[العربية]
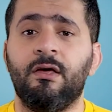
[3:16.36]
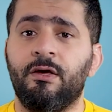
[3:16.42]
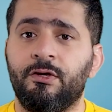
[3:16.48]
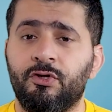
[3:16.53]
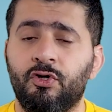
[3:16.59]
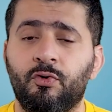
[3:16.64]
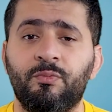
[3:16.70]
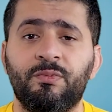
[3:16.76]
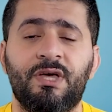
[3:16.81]

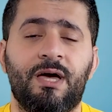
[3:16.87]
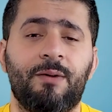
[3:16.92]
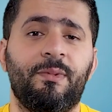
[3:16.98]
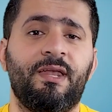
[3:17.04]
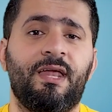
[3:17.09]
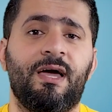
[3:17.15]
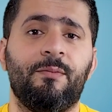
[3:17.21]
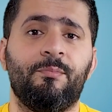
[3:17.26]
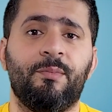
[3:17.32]
يمنع
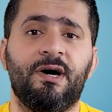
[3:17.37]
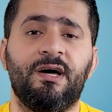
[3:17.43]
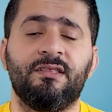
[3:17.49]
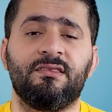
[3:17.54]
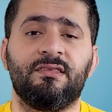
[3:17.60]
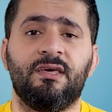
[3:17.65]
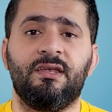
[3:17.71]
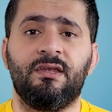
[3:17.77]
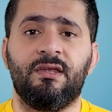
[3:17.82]
منعا
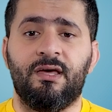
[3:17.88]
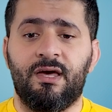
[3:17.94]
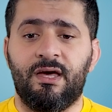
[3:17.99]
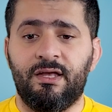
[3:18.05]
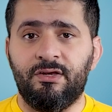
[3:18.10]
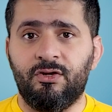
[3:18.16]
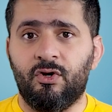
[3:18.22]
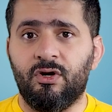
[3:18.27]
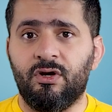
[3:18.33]
باتا
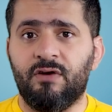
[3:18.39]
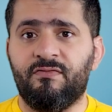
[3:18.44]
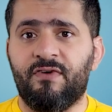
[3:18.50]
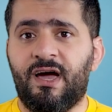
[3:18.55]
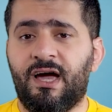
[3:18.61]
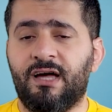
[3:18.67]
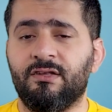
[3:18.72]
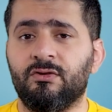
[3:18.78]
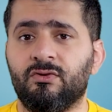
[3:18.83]
أن يوقف
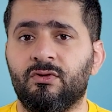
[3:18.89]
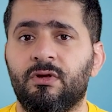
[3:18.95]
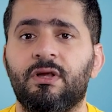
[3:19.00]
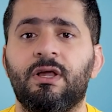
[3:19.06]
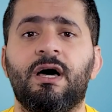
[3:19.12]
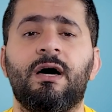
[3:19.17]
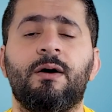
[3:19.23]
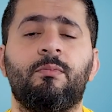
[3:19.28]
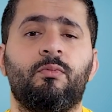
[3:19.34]
أحد
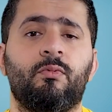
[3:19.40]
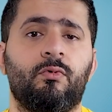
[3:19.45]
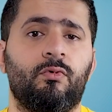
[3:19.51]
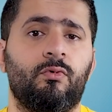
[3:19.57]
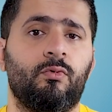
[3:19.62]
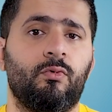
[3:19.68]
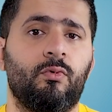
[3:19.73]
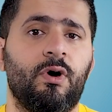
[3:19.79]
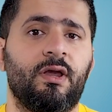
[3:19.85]
الطلاب
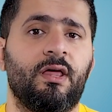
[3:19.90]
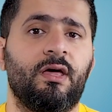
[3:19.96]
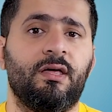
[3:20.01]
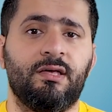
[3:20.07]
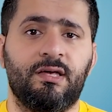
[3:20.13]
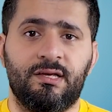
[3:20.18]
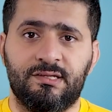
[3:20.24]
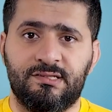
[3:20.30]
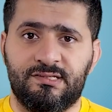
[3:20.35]
ورا
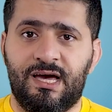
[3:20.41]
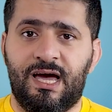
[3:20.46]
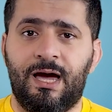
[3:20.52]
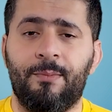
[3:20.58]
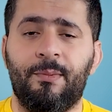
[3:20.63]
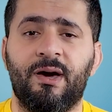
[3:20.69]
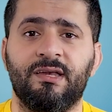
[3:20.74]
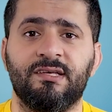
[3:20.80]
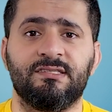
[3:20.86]

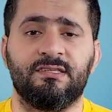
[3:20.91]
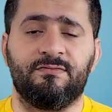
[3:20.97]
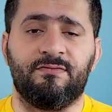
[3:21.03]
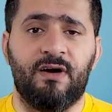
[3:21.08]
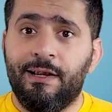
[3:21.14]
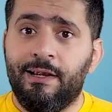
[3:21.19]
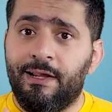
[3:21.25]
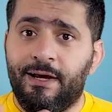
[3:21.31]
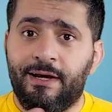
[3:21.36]
الساحه مال
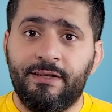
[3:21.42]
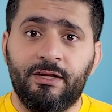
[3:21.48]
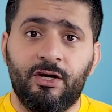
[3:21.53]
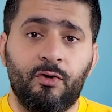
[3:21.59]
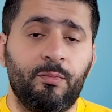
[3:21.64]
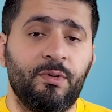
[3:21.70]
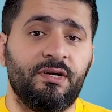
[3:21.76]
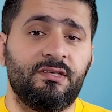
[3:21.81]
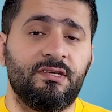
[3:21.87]
الصفاف
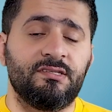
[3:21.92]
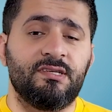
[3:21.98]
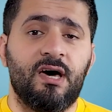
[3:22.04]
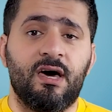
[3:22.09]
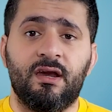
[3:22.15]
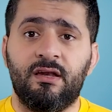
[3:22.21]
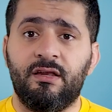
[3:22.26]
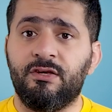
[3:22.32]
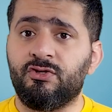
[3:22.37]
لانه
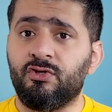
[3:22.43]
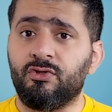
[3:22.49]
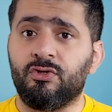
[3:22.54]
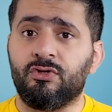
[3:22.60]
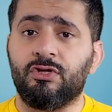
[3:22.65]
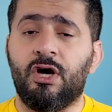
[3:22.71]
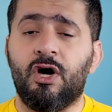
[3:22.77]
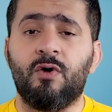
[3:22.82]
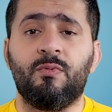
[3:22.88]
باختصار اللي يشوت
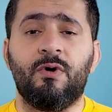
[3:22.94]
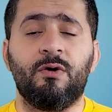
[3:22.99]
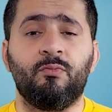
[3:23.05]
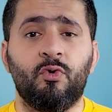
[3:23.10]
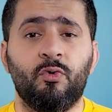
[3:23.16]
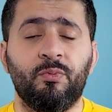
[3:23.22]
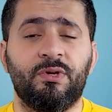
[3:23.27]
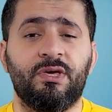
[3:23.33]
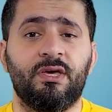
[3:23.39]
الطوبه
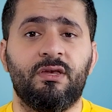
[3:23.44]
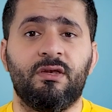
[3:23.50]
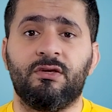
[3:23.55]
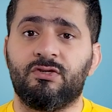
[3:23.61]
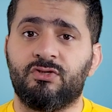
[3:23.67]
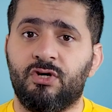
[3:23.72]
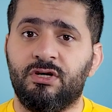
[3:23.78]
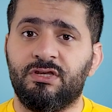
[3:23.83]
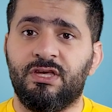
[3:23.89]
ممكن
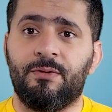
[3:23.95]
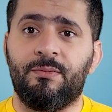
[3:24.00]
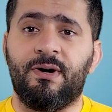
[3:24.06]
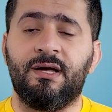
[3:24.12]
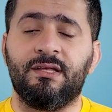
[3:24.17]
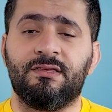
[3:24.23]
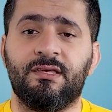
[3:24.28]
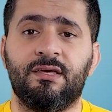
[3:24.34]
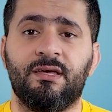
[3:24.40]
الشوته
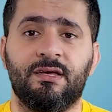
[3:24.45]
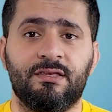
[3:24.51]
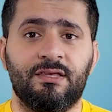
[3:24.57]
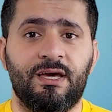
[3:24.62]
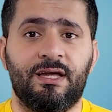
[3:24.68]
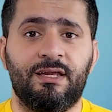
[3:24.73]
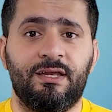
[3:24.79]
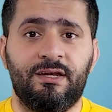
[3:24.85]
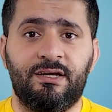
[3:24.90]
مالته
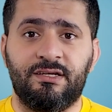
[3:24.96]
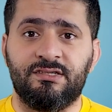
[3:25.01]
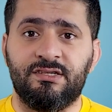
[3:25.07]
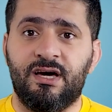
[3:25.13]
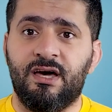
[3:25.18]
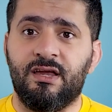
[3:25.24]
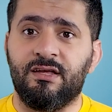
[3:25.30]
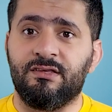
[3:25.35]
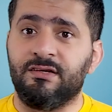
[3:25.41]
تخلي
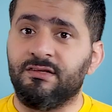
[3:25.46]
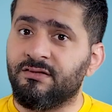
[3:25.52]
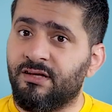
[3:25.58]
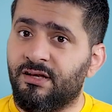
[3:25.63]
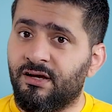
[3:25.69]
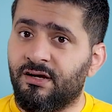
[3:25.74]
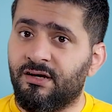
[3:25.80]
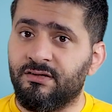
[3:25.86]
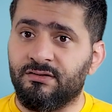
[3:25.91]
الحجاره
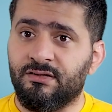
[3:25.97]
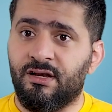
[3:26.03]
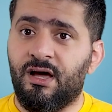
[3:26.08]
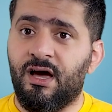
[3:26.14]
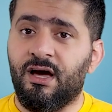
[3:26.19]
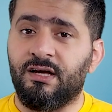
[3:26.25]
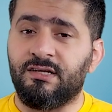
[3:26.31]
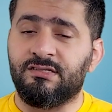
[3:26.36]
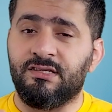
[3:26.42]
تنطلق
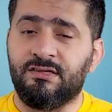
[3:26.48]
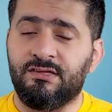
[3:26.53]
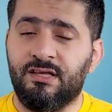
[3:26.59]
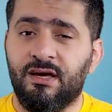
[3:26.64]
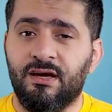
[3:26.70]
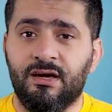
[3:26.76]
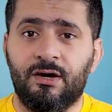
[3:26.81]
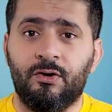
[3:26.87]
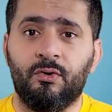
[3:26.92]
انطلاقه
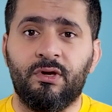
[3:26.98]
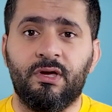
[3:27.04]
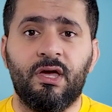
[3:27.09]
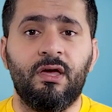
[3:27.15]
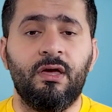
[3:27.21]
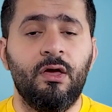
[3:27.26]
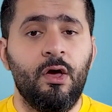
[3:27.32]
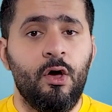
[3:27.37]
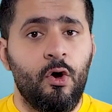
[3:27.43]
جدا
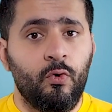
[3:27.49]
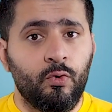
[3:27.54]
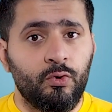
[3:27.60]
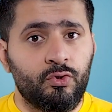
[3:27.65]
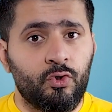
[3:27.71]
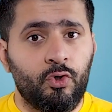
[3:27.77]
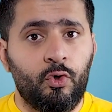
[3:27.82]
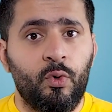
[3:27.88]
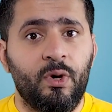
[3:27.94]
قويه
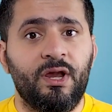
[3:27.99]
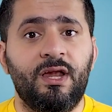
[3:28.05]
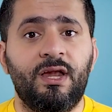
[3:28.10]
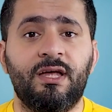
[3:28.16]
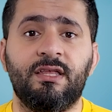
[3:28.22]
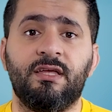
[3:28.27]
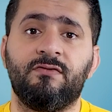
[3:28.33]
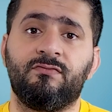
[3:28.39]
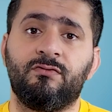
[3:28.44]
وتروح ورا
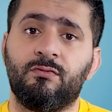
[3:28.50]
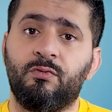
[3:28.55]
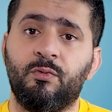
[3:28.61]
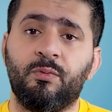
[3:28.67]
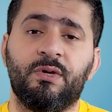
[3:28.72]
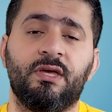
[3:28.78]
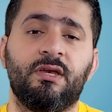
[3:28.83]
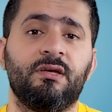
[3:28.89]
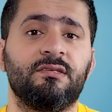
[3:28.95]
الهدف
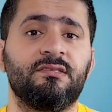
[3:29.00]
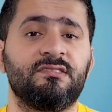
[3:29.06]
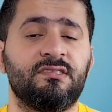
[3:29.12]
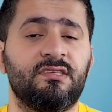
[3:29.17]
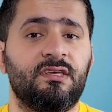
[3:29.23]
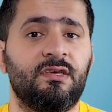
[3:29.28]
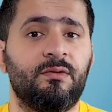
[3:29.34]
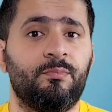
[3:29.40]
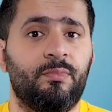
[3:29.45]
وممكن
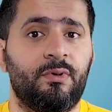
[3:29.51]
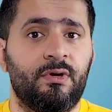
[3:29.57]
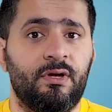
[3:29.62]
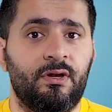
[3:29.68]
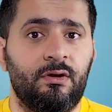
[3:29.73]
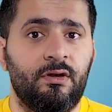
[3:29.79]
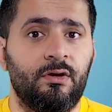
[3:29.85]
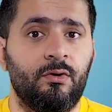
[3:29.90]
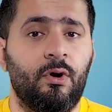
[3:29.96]
تصيب
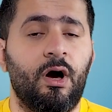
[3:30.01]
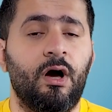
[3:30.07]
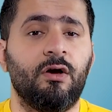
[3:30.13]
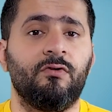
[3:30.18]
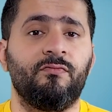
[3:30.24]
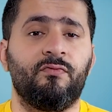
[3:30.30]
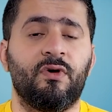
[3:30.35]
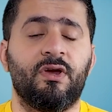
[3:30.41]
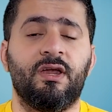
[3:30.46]
اللي واقف ورا